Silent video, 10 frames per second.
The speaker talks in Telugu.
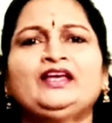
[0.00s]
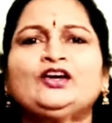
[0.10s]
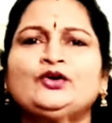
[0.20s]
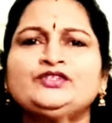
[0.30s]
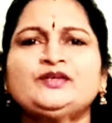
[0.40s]

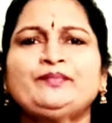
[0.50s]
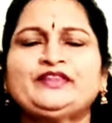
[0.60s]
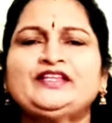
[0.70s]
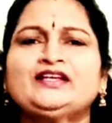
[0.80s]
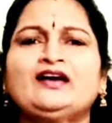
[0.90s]
ఇంకా కొంచెం
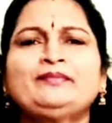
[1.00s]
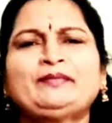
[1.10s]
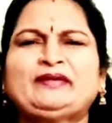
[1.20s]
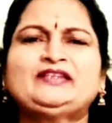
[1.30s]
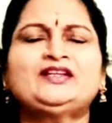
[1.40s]
పెద్దదిగా
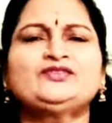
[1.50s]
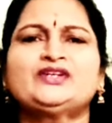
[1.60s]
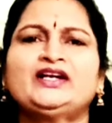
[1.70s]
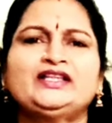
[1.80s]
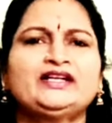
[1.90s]
మీకు పెద్దది
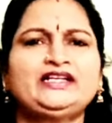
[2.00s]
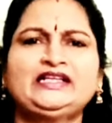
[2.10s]
అవసరం లేదండి